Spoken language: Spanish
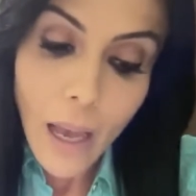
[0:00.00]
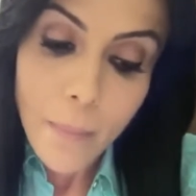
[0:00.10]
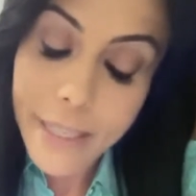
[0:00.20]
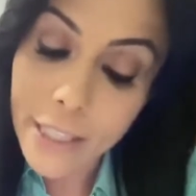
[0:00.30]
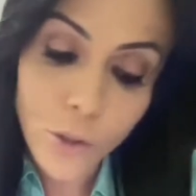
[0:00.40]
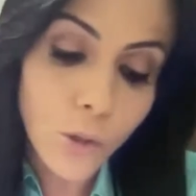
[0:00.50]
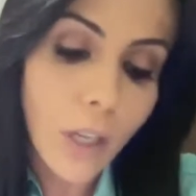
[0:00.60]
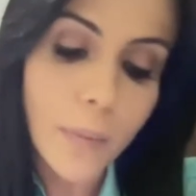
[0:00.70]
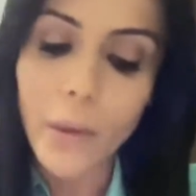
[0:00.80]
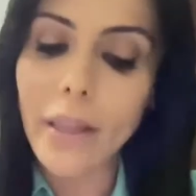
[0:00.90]
Ministro,
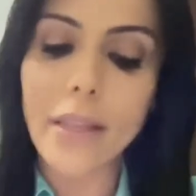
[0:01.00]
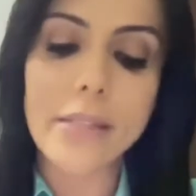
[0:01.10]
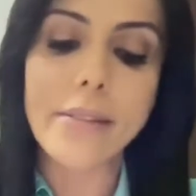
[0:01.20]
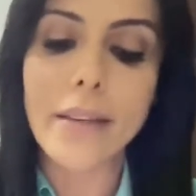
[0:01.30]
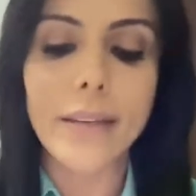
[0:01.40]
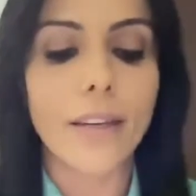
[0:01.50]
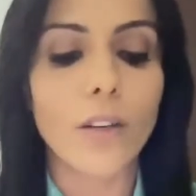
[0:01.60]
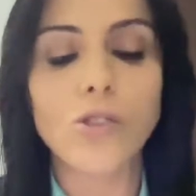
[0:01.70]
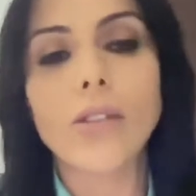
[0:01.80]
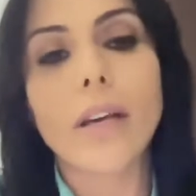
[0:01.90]
usted puede decir que
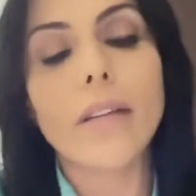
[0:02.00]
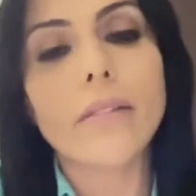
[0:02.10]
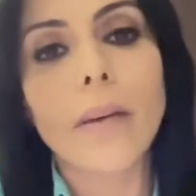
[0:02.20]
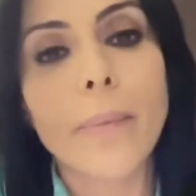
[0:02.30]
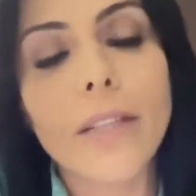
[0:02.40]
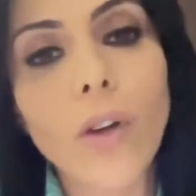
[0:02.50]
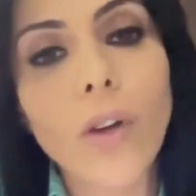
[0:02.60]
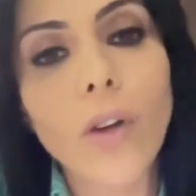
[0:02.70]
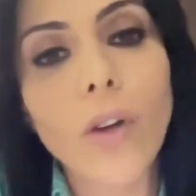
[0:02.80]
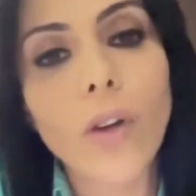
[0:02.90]
no se interpretó
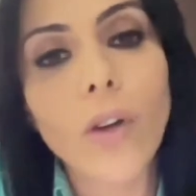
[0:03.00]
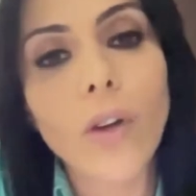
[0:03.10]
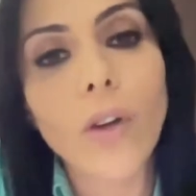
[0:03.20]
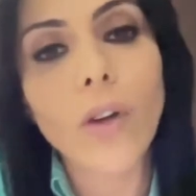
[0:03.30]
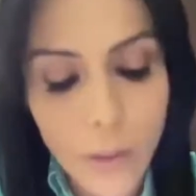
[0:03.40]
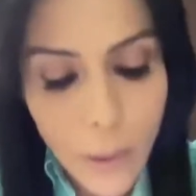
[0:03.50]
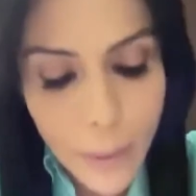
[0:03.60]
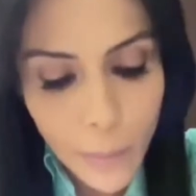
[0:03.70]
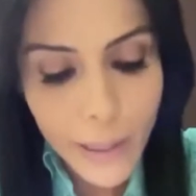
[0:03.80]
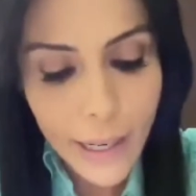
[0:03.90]
el
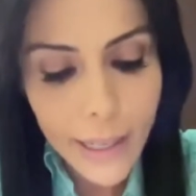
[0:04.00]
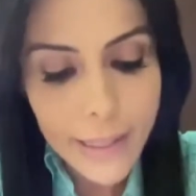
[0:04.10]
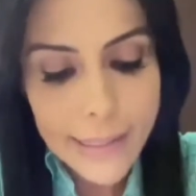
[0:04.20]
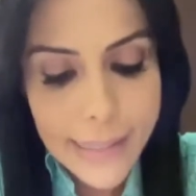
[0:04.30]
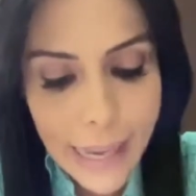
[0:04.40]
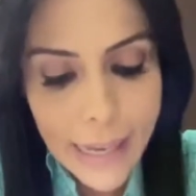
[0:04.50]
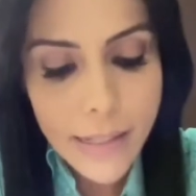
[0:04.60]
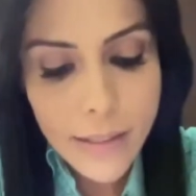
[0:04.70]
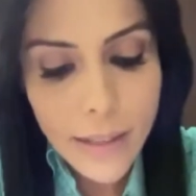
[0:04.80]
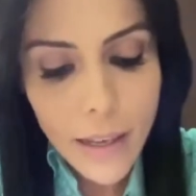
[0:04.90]
169 numeral
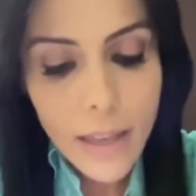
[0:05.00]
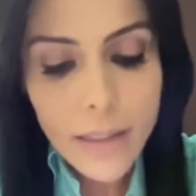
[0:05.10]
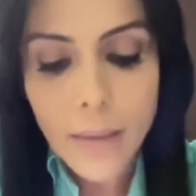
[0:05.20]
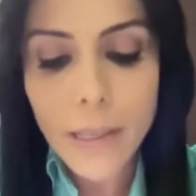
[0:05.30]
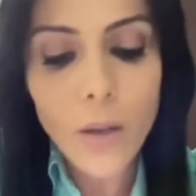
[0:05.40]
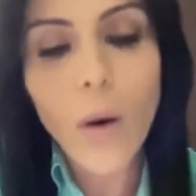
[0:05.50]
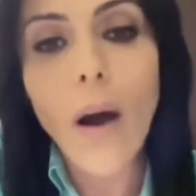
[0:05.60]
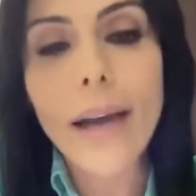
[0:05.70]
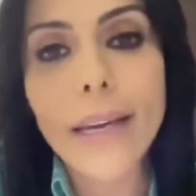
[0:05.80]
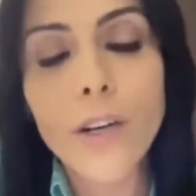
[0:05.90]
6
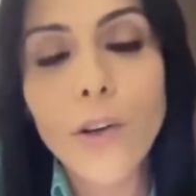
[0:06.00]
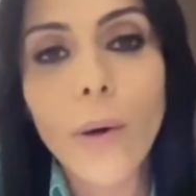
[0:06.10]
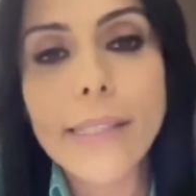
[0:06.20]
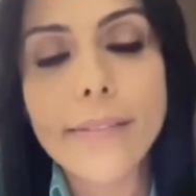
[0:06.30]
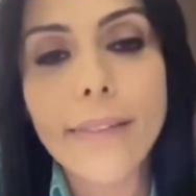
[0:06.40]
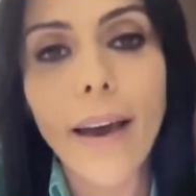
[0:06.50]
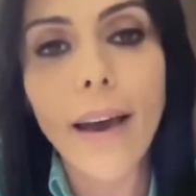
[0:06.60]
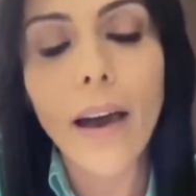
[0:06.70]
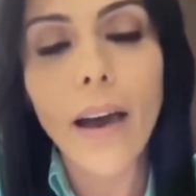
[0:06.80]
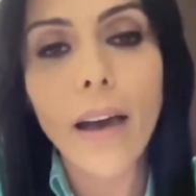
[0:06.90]
debido a que no
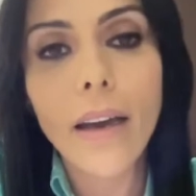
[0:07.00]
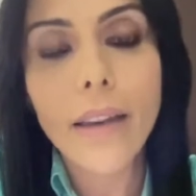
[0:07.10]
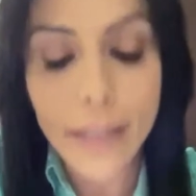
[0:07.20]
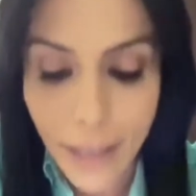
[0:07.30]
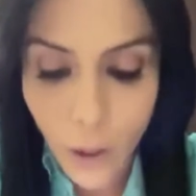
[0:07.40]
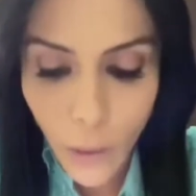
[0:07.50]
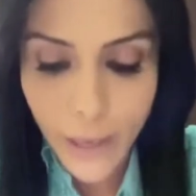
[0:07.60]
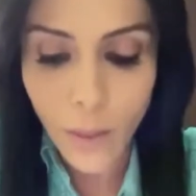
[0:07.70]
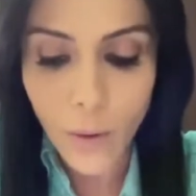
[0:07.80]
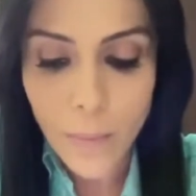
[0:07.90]
está en el
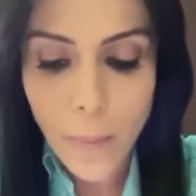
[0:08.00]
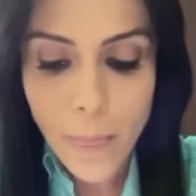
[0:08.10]
acuerdo,